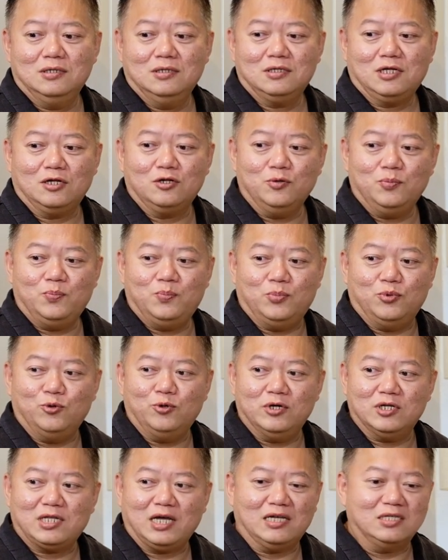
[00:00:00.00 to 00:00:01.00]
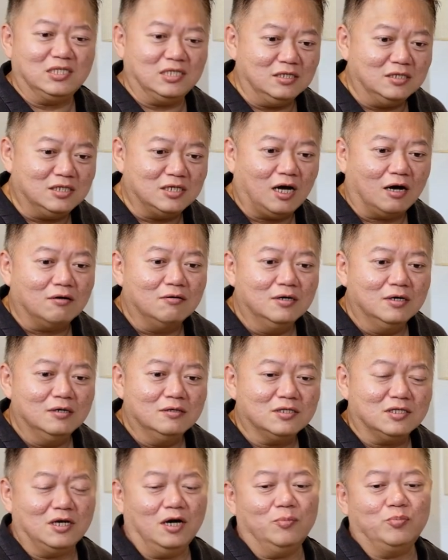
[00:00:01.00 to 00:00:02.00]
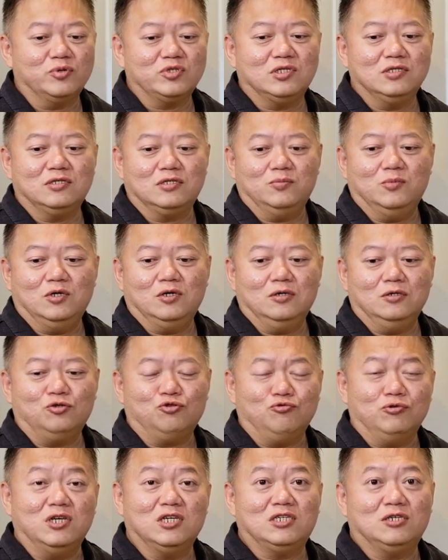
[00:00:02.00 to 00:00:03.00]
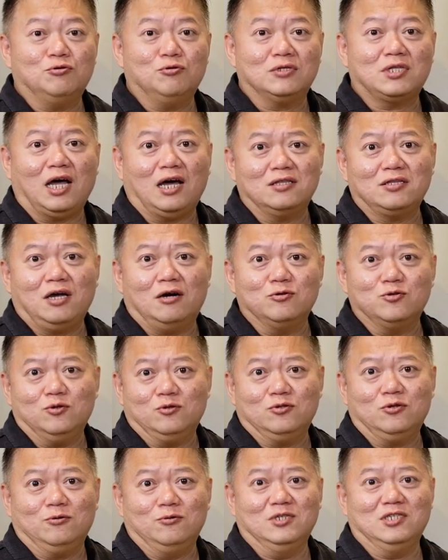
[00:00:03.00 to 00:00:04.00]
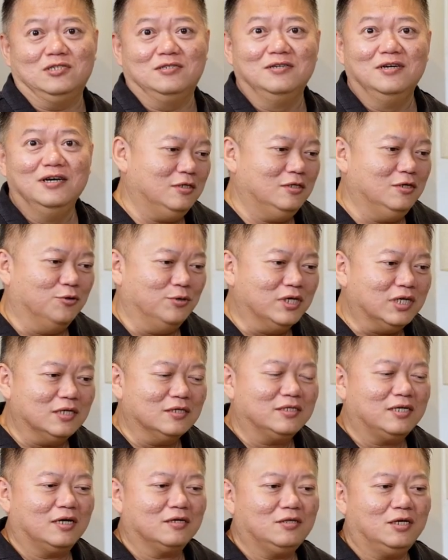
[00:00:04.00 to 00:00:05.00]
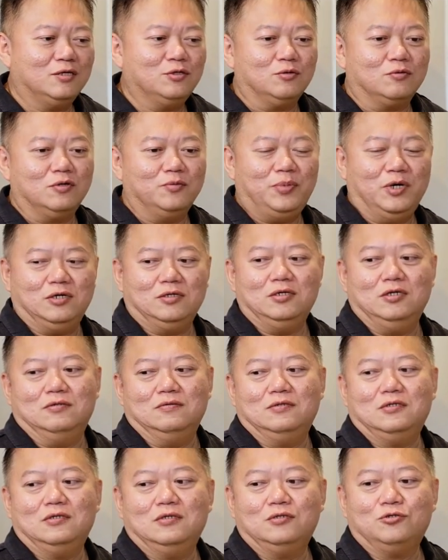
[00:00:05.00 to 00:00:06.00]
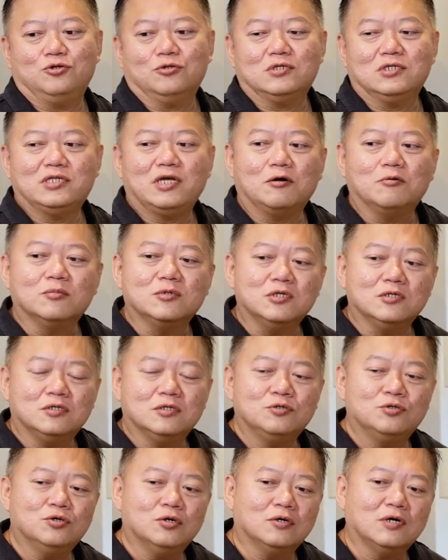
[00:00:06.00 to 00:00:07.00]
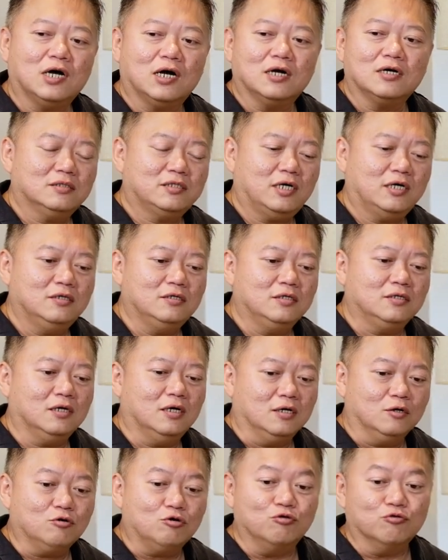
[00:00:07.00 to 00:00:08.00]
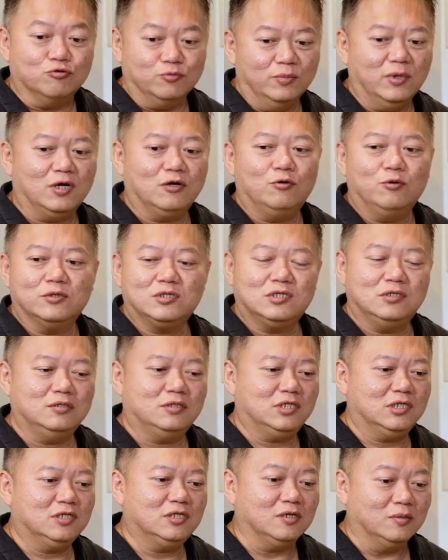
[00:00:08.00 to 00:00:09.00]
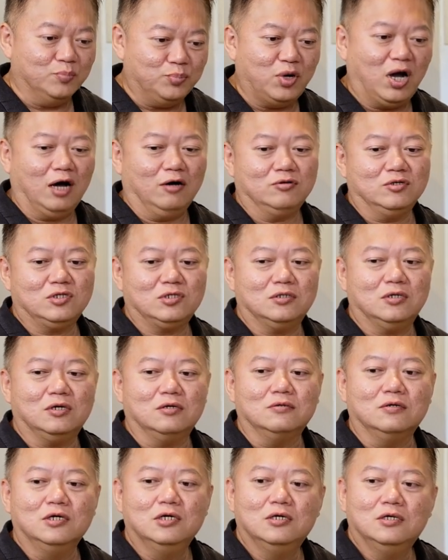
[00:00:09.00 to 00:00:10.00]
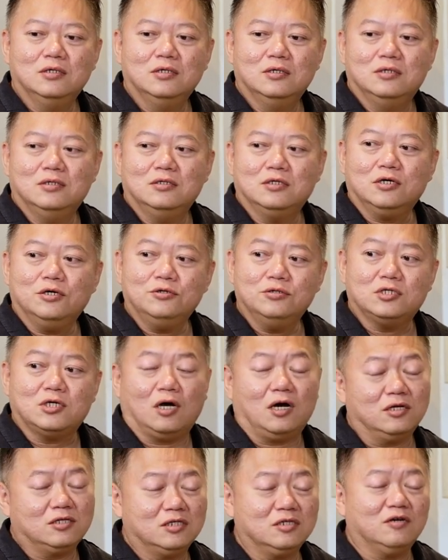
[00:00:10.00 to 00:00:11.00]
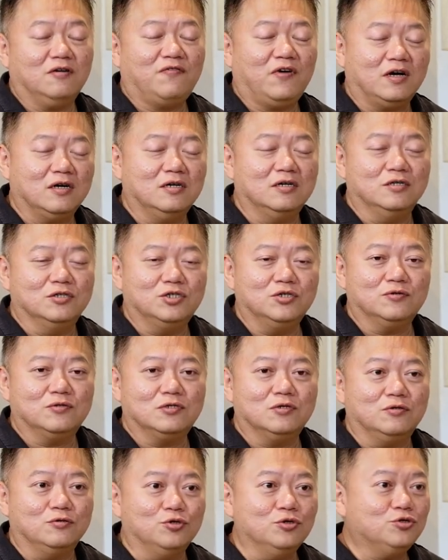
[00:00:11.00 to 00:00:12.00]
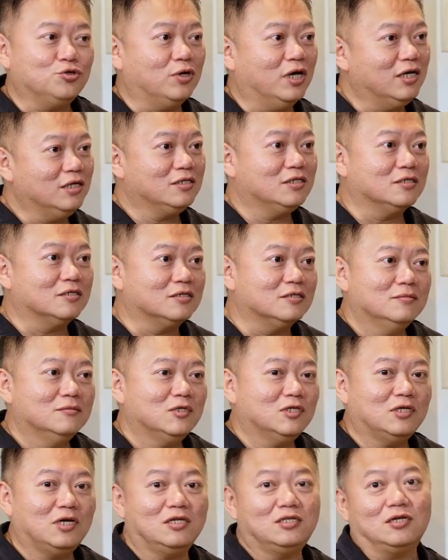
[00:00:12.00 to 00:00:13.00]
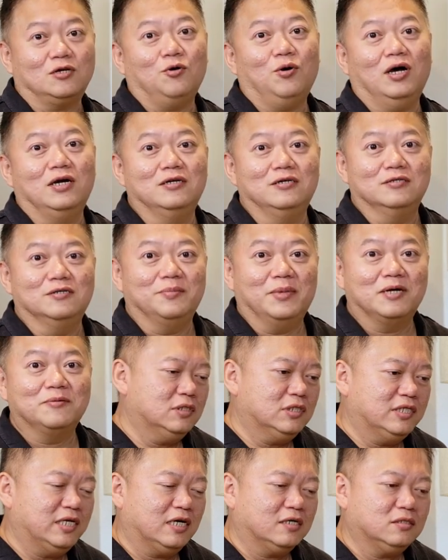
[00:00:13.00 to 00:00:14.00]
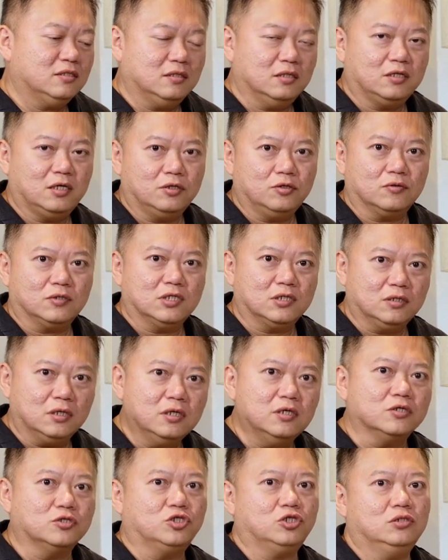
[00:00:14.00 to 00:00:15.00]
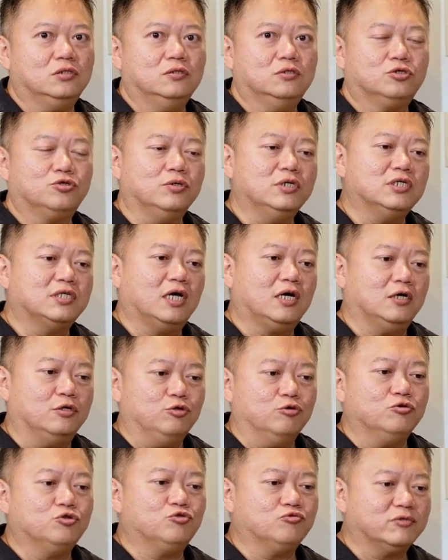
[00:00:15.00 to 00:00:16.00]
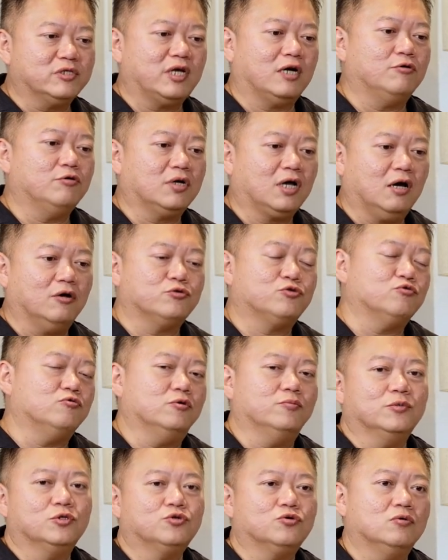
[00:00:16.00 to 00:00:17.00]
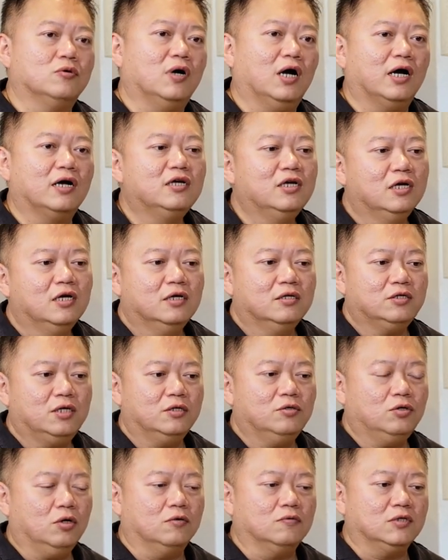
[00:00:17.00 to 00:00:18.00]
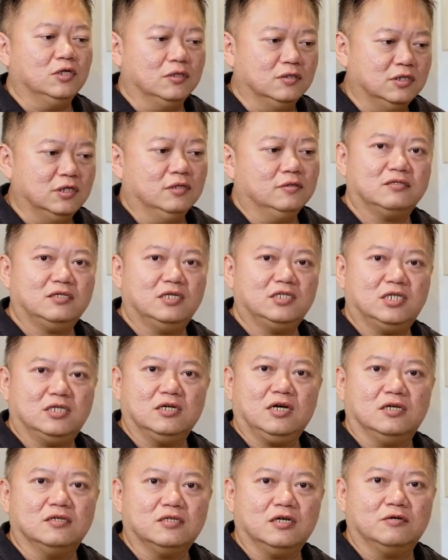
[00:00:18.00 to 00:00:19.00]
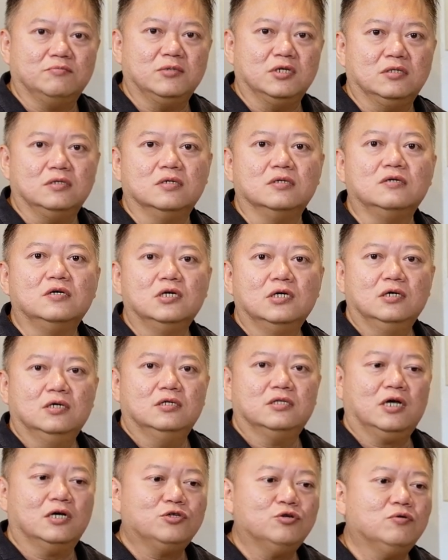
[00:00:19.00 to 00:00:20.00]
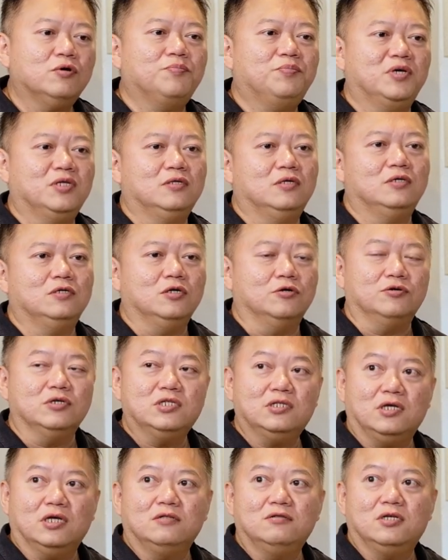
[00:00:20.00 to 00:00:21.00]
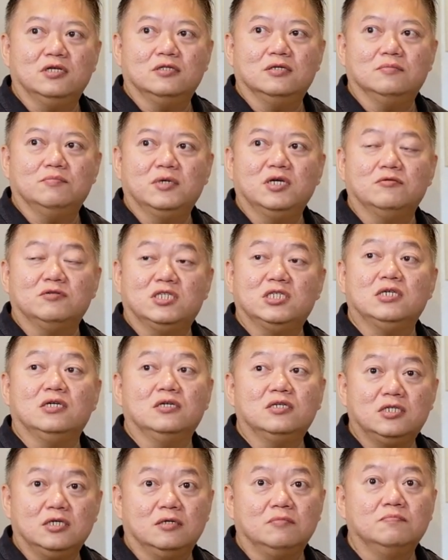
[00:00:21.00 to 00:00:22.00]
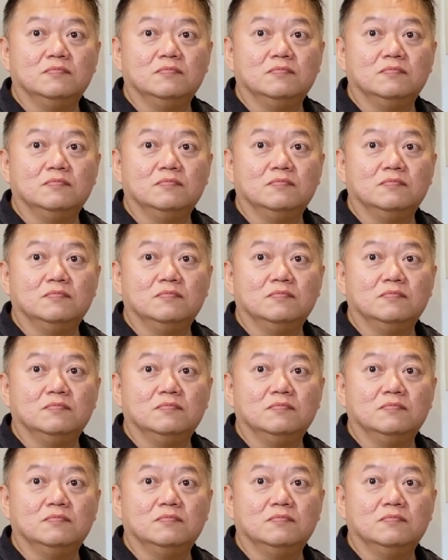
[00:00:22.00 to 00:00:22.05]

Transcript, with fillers: 他都不会太计较，只要不是什么竹叶青或大雕这种东西。有一个这样天同的朋友呢，总是在我们人生中啊，在你很苦闷或是心情很不好的时候，你可以去找他吃个饭、喝个酒之后，你就觉得哎，其实人生还挺快乐的嘛。这样子的天同星特质，所以在很多书上会告诉我们说啊，天同的人在情感上面呢，他就会变得有一点点的没有界限。